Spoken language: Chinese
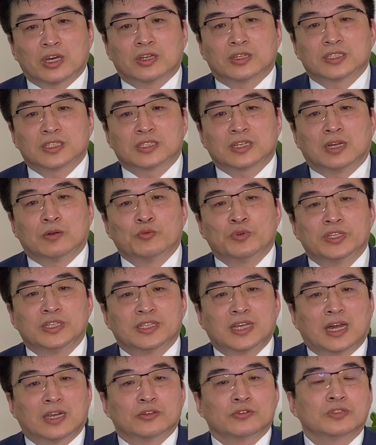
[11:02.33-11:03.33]
了这场瘟疫
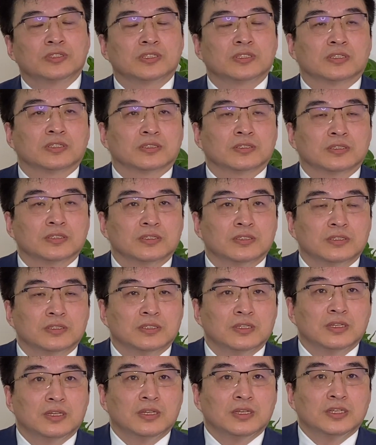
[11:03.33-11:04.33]
大流行。
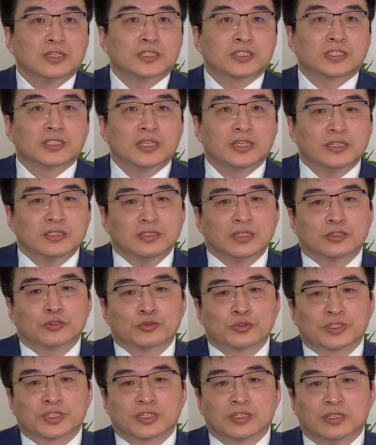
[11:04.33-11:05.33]
CNN 的主
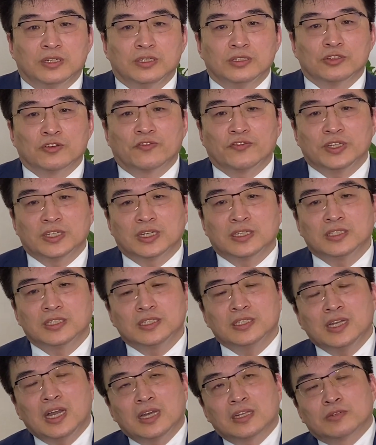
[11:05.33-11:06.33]
持人就非常惊
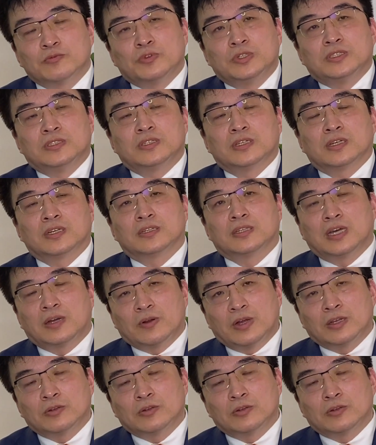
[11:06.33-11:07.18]
讶的问这个纳瓦